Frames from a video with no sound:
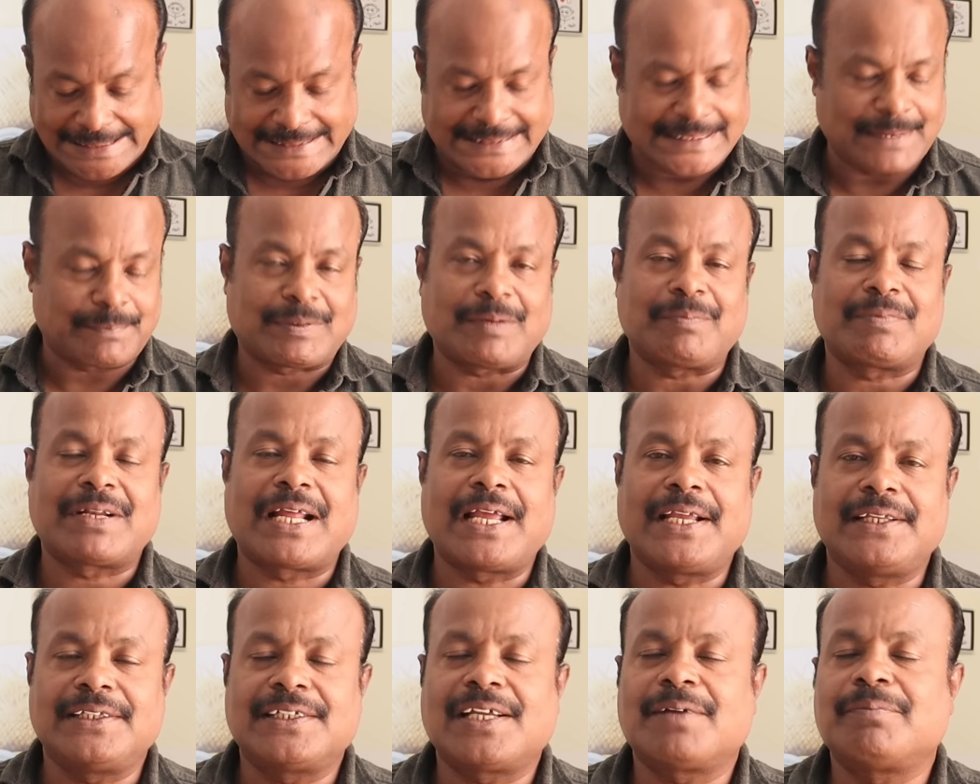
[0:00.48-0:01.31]

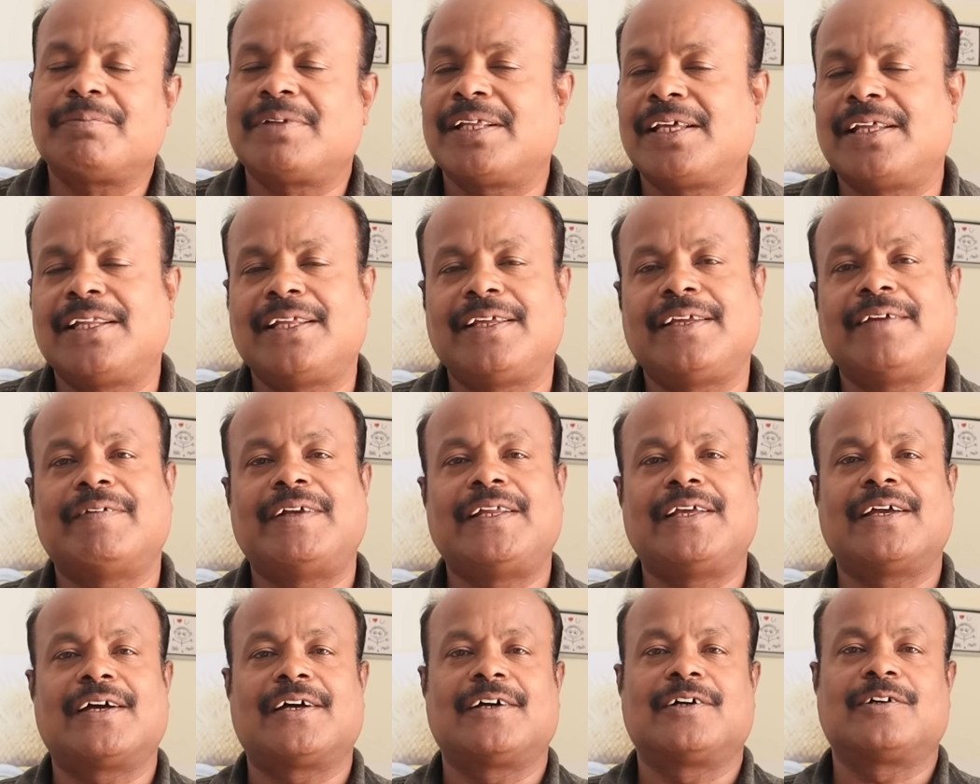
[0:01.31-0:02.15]
செப்டம்பர் ஐந்தாம் தேதி
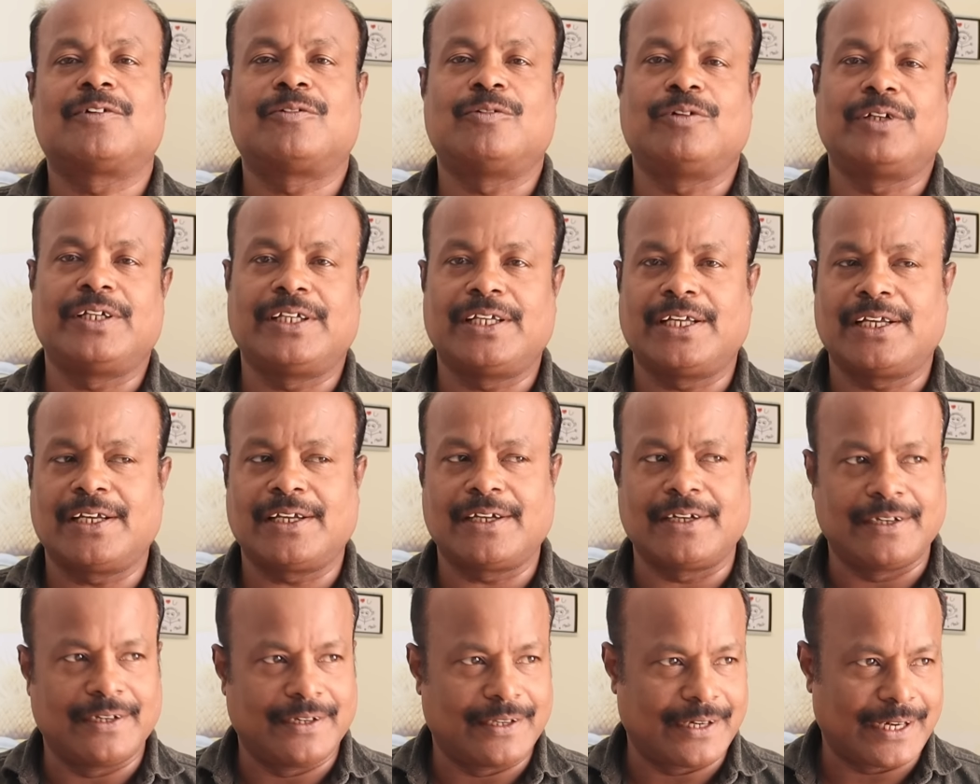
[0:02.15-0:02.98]
வெளியாகக்கூடிய
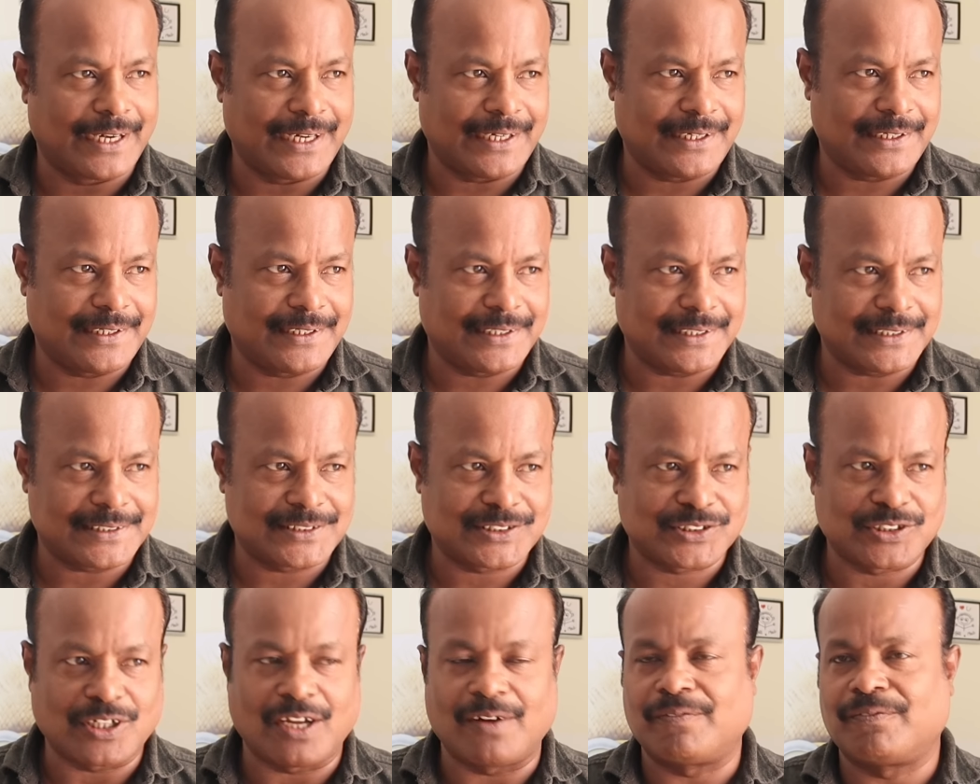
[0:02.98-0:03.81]

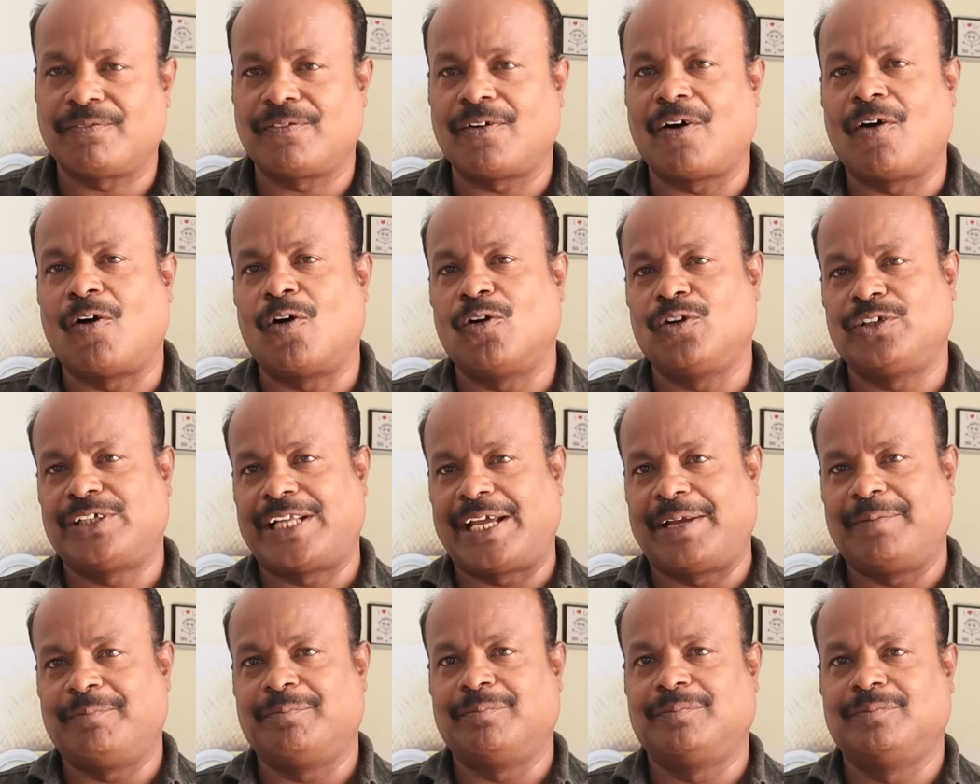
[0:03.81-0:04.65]
கிரேட்டஸ்ட் ஆஃப் ஆல்
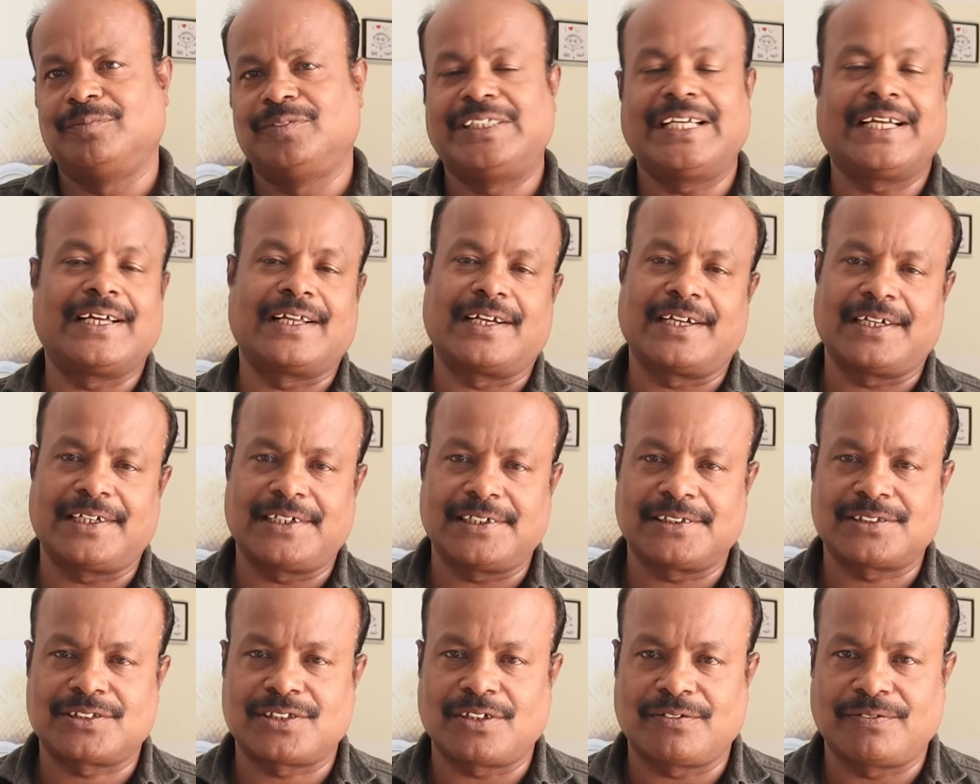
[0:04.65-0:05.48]
டைம் த
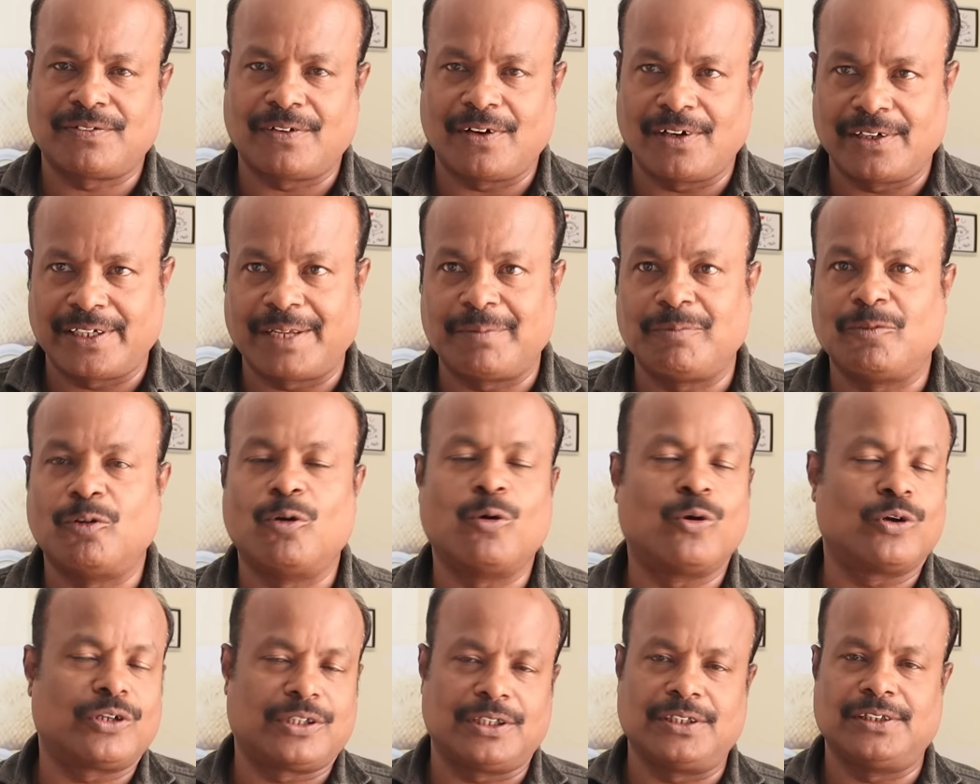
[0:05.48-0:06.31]
கிரேட்டஸ்ட் ஆஃப் ஆல் டைம்
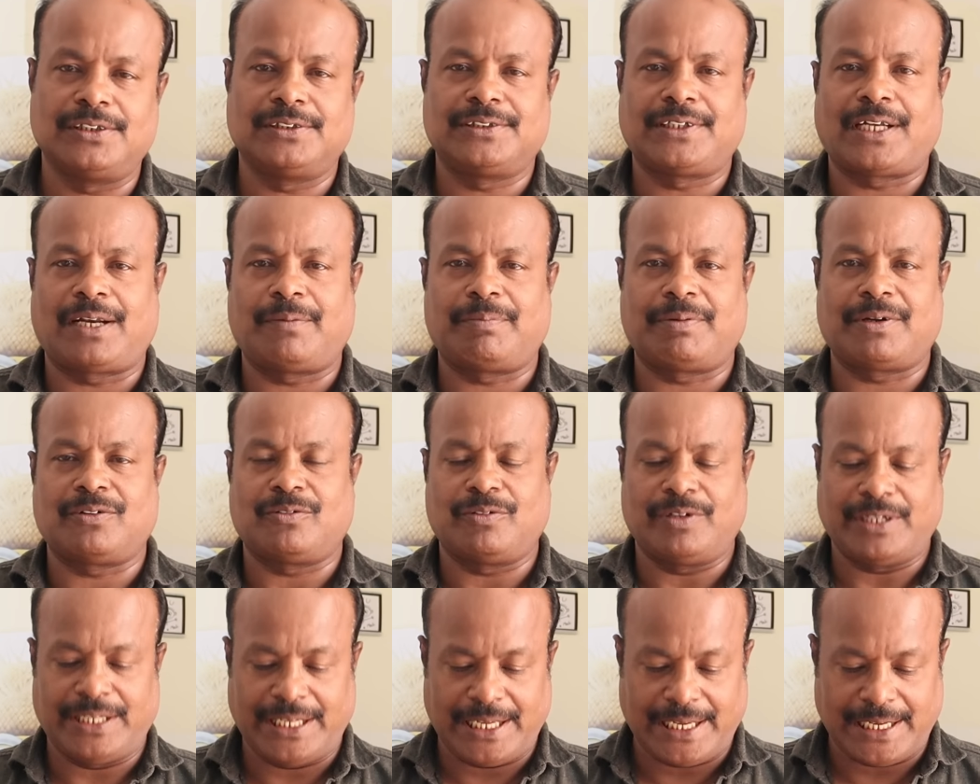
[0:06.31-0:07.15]
கோட்
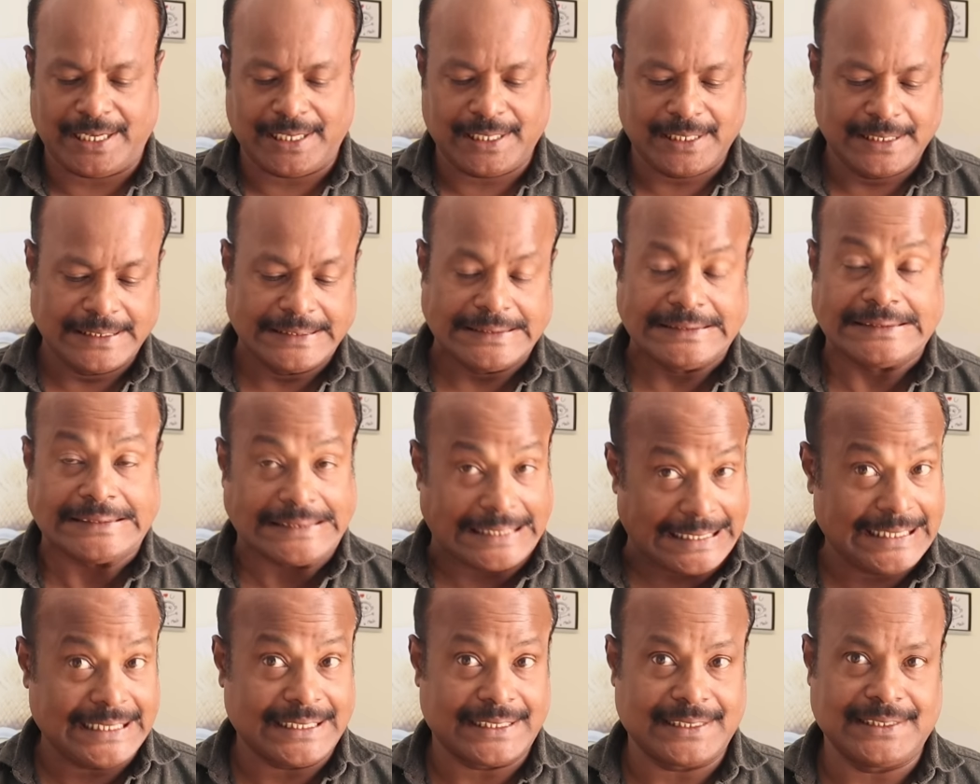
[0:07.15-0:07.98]
திரைப்படத்துடைய
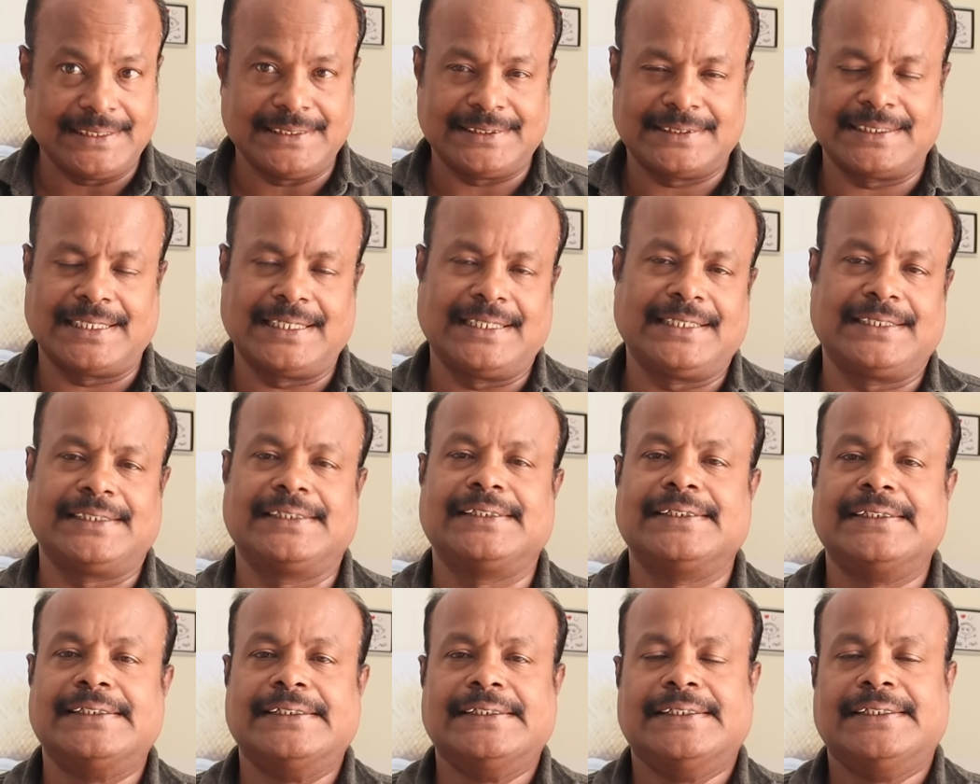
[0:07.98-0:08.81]
ட்ரெய்லர் ரிலீஸ் ஆகிருக்கு